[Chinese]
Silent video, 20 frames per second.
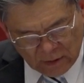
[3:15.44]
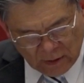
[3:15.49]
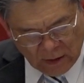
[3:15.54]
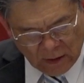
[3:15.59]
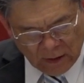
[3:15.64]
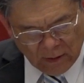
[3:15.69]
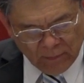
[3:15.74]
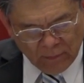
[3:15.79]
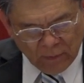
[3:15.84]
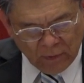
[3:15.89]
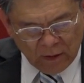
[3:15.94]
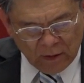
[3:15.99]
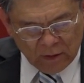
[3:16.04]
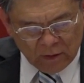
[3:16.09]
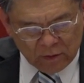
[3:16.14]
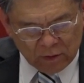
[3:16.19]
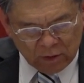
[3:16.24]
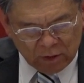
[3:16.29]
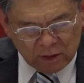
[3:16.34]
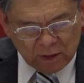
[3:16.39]
啊，
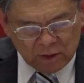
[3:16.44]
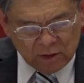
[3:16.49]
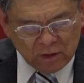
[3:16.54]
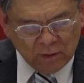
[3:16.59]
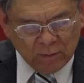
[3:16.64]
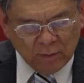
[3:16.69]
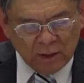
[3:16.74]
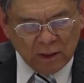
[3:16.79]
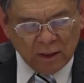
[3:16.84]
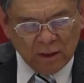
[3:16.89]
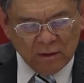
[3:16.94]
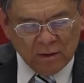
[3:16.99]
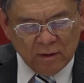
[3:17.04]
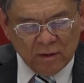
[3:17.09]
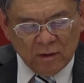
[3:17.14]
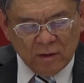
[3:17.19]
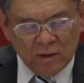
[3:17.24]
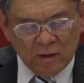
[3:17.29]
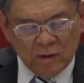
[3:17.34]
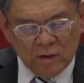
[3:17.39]
是信什么呢？
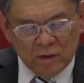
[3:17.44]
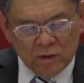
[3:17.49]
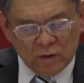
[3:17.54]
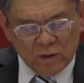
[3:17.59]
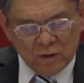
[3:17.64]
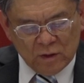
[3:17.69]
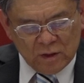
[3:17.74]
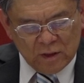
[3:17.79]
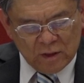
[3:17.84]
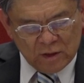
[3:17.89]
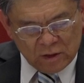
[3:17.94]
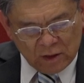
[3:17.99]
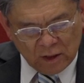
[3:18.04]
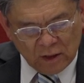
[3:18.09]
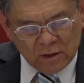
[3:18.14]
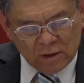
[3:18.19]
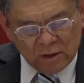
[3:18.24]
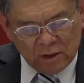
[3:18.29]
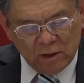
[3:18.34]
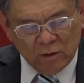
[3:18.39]
是信
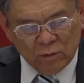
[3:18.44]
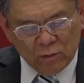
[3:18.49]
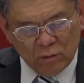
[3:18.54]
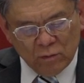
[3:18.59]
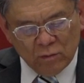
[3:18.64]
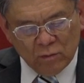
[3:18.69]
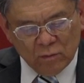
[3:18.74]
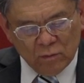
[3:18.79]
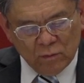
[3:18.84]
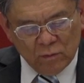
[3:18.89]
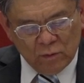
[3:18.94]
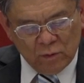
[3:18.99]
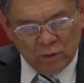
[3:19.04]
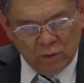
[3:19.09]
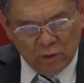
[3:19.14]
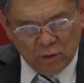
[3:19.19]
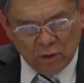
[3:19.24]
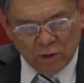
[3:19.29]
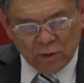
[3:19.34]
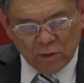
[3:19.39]
神基督。
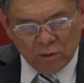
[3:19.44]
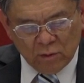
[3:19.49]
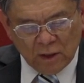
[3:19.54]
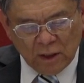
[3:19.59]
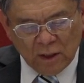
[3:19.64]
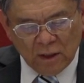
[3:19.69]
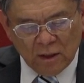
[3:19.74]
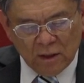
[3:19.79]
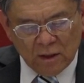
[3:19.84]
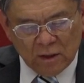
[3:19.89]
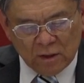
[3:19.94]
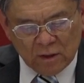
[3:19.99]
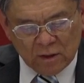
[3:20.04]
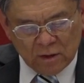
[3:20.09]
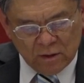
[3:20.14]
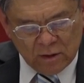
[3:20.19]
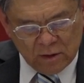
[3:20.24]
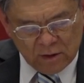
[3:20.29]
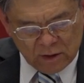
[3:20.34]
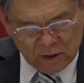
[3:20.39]
有的时候呢，
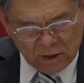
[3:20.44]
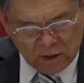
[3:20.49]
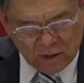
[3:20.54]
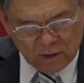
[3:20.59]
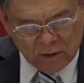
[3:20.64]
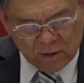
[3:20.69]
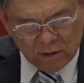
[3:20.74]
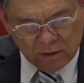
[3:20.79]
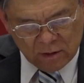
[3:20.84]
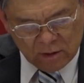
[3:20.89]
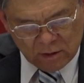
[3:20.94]
是信